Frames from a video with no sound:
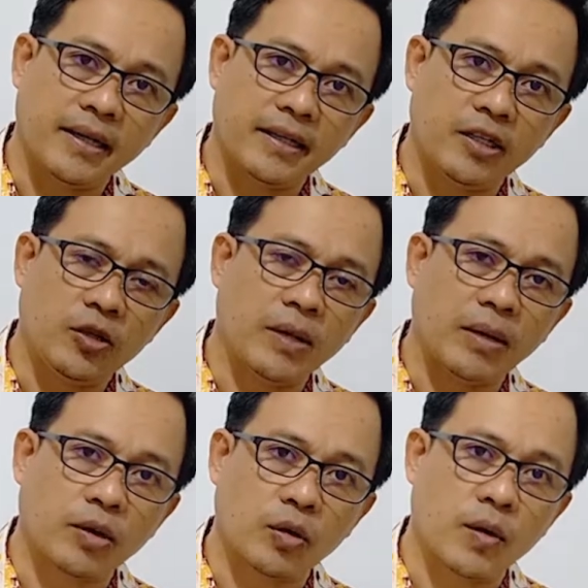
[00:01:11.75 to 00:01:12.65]
yang hidup
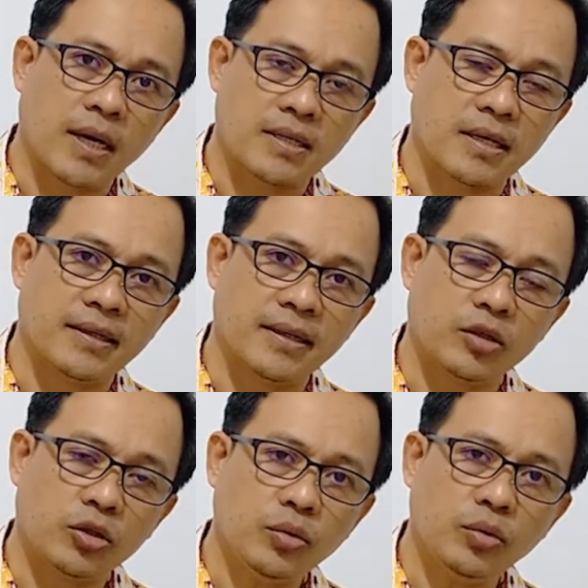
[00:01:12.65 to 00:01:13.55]
dan berkuasa. Dia
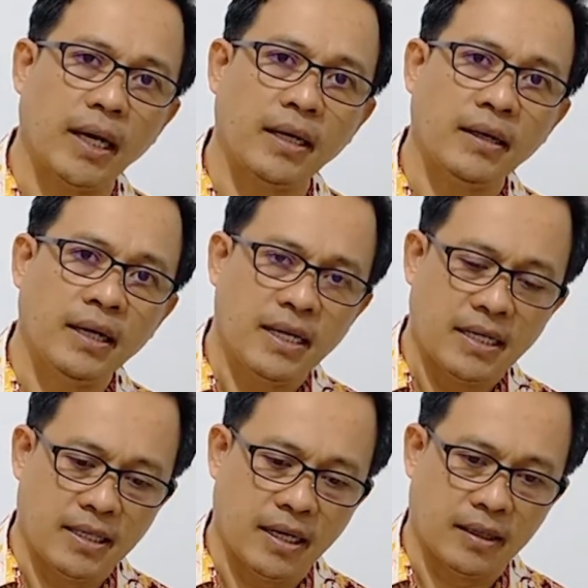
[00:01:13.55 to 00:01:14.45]
Tuhan
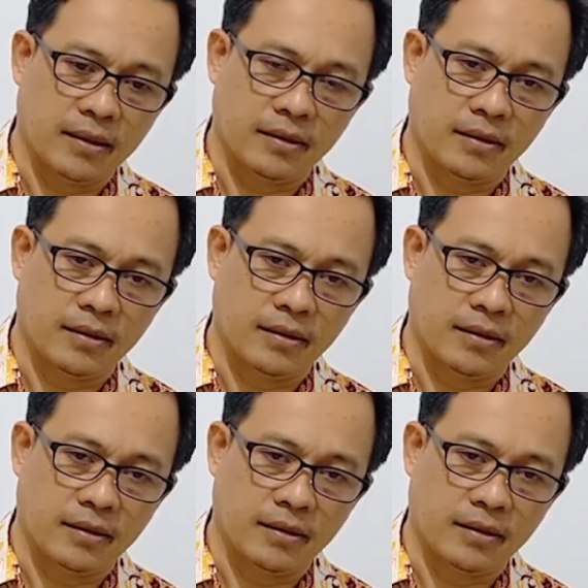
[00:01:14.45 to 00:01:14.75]
yang